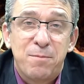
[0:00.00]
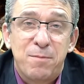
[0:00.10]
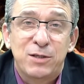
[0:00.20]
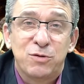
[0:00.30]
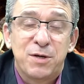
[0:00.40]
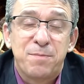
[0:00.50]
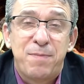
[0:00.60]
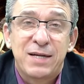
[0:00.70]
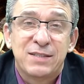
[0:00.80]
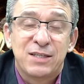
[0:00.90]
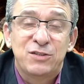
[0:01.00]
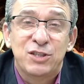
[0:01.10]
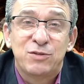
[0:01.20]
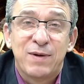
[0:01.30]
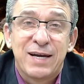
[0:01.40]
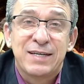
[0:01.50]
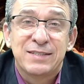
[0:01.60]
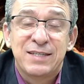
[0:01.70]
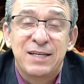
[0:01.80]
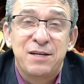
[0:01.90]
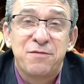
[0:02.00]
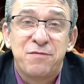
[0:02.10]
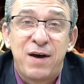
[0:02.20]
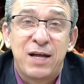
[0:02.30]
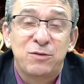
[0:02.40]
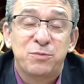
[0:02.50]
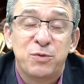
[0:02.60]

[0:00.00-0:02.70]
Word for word: Mas o que passa disso é canseiro e enfado,